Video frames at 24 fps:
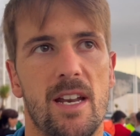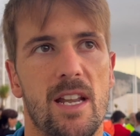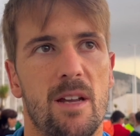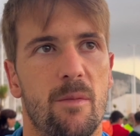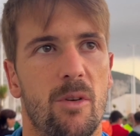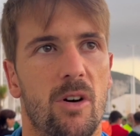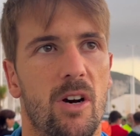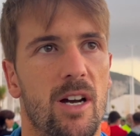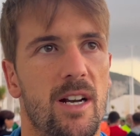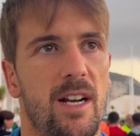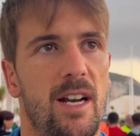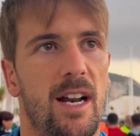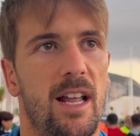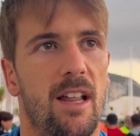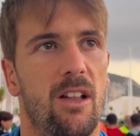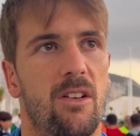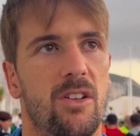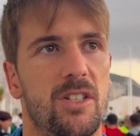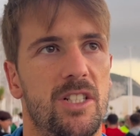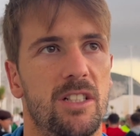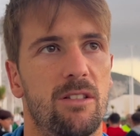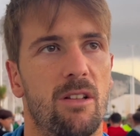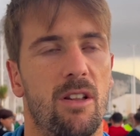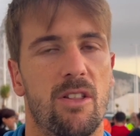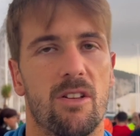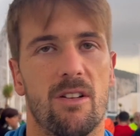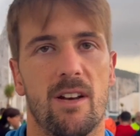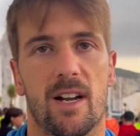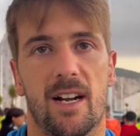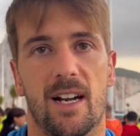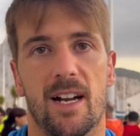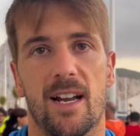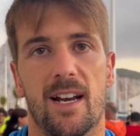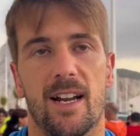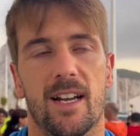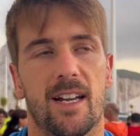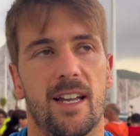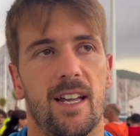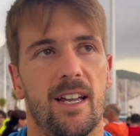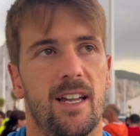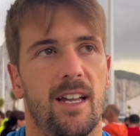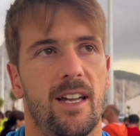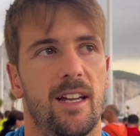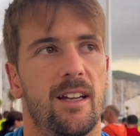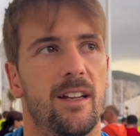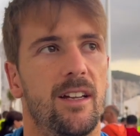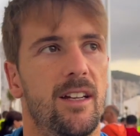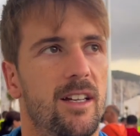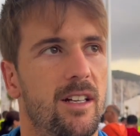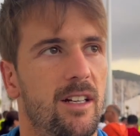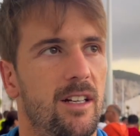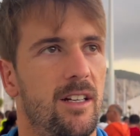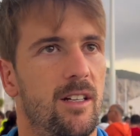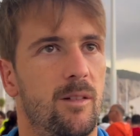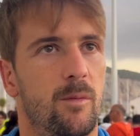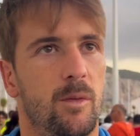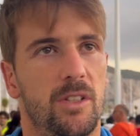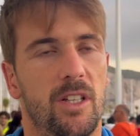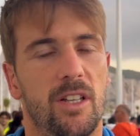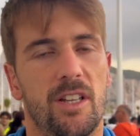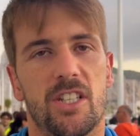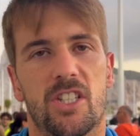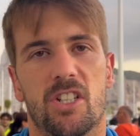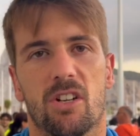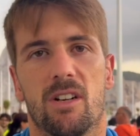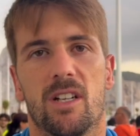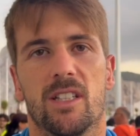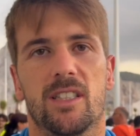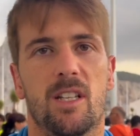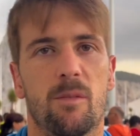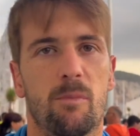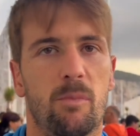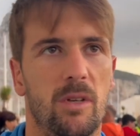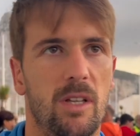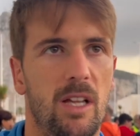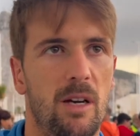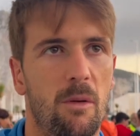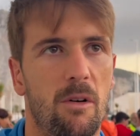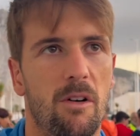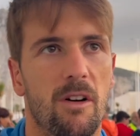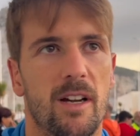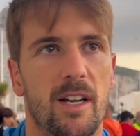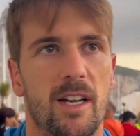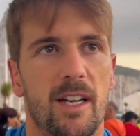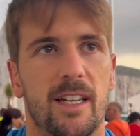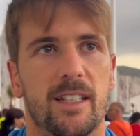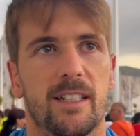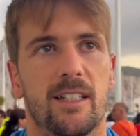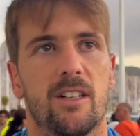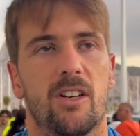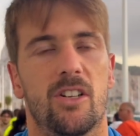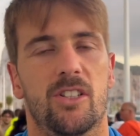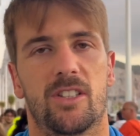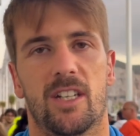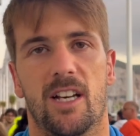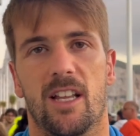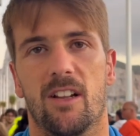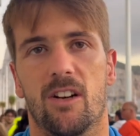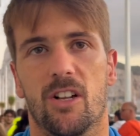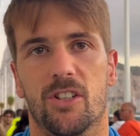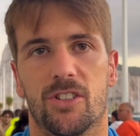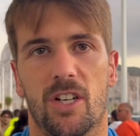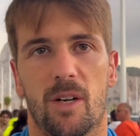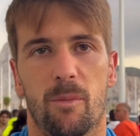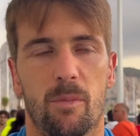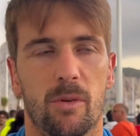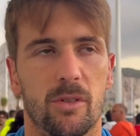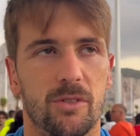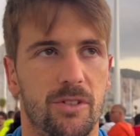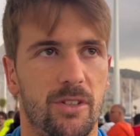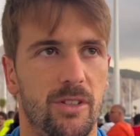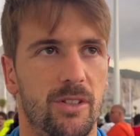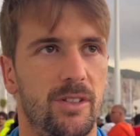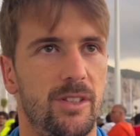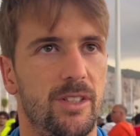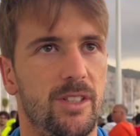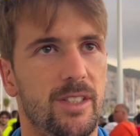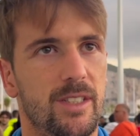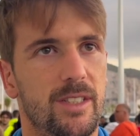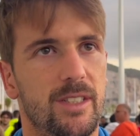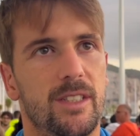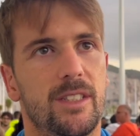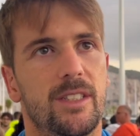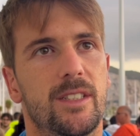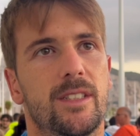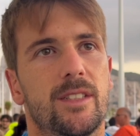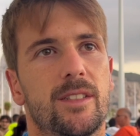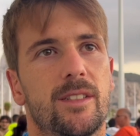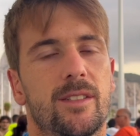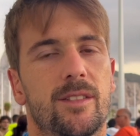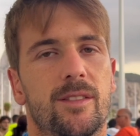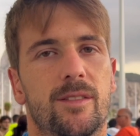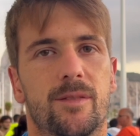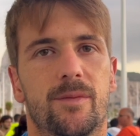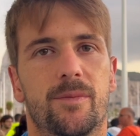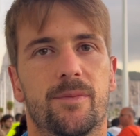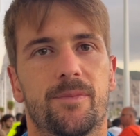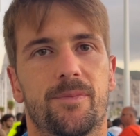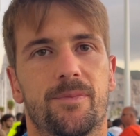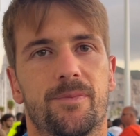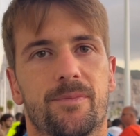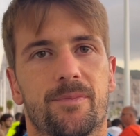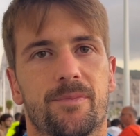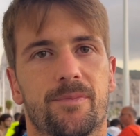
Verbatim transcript: y hemos generado situaciones claras que, como te he dicho antes, podíamos habernos traído o tres puntos. ¿Qué me ha